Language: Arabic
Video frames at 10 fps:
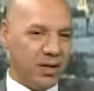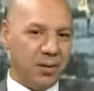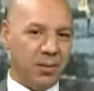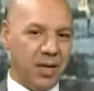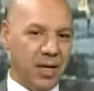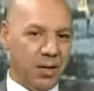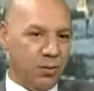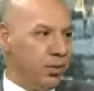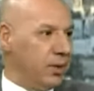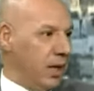المتحده
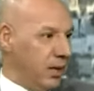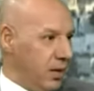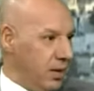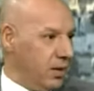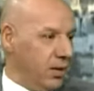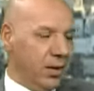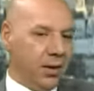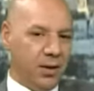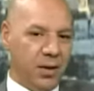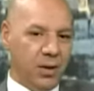وكندا وكندا
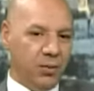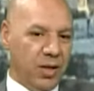بالطبع نعم.